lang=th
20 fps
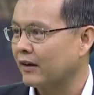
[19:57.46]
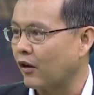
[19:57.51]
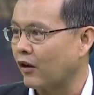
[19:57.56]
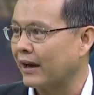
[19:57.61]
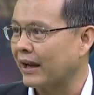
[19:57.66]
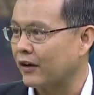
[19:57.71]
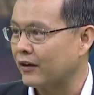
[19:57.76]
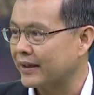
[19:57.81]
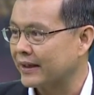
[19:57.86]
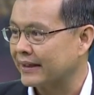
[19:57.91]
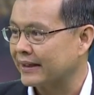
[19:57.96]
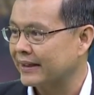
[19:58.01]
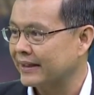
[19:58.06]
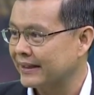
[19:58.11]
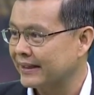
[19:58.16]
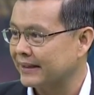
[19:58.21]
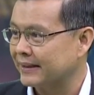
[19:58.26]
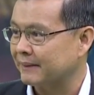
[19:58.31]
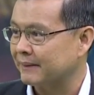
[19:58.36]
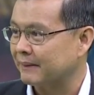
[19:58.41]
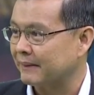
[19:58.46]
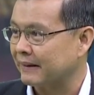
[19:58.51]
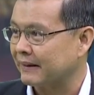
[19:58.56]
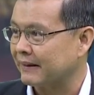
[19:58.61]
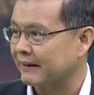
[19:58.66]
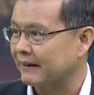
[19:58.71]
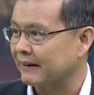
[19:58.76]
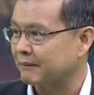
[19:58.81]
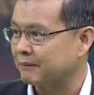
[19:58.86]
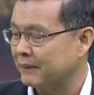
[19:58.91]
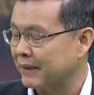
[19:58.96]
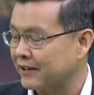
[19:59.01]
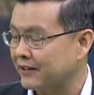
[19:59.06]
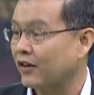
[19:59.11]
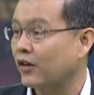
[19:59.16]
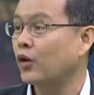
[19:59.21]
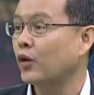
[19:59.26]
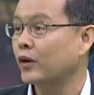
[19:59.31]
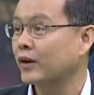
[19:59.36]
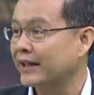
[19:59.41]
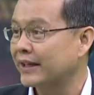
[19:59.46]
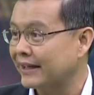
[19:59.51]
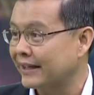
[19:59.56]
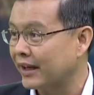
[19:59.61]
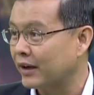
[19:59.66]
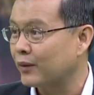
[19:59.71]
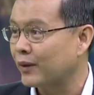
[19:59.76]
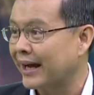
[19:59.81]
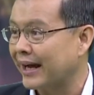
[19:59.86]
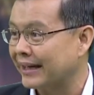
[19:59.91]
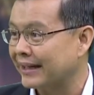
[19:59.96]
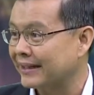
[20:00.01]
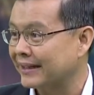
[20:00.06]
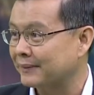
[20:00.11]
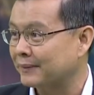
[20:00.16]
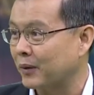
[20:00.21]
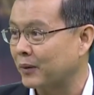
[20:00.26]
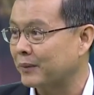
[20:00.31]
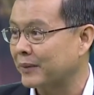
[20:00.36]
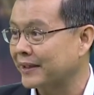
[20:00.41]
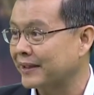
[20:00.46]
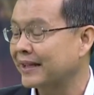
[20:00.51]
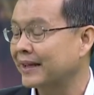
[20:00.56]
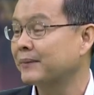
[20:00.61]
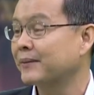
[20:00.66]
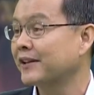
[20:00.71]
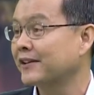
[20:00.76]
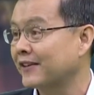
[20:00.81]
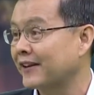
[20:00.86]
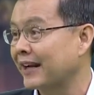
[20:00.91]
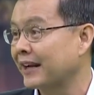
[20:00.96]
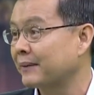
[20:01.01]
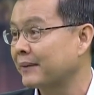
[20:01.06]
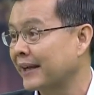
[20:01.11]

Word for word: ของเราเนี่ยที่เมื่อสักครู่ที่เรียนว่าที่ผมไปเยี่ยมที่สหรั